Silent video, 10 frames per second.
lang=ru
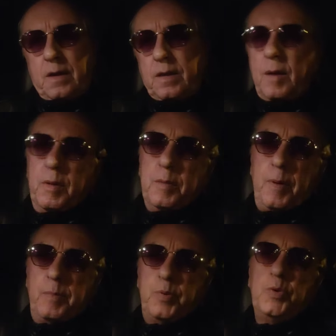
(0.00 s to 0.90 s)
Не было
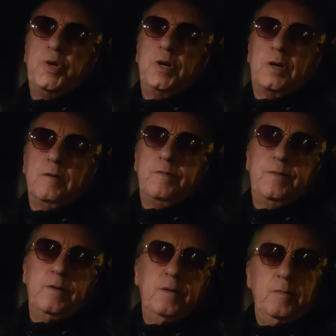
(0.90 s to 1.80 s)

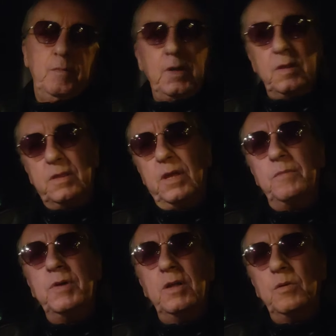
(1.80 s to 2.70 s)
попутчиков, был
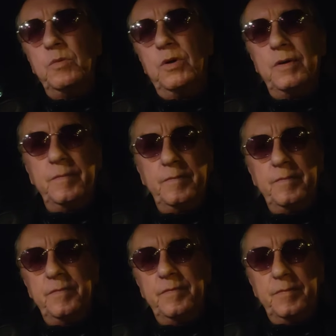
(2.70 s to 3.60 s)
дым голубой,
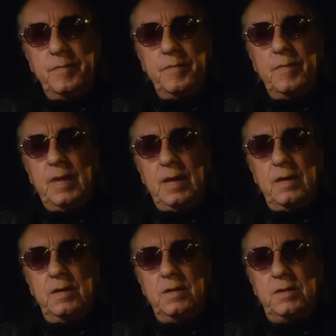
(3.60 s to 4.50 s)

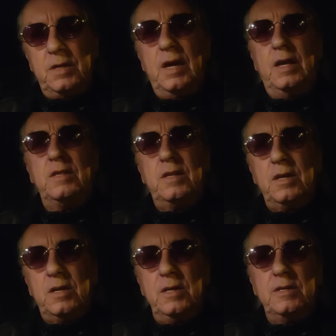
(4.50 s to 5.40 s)
сигареты
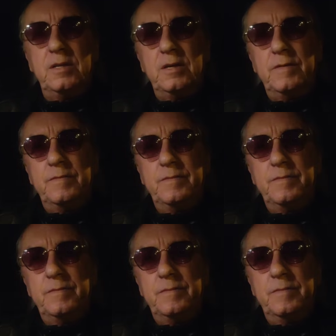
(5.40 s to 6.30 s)
кислые
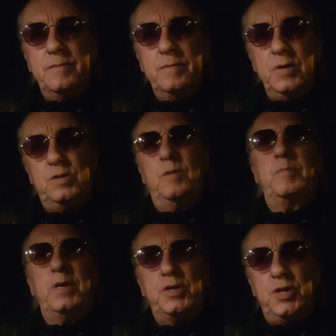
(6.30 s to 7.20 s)
и
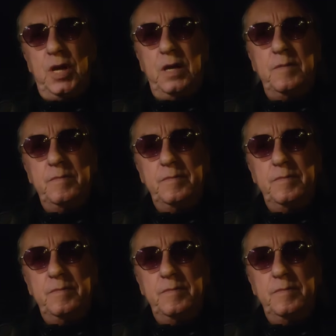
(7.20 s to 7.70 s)
теплый чай.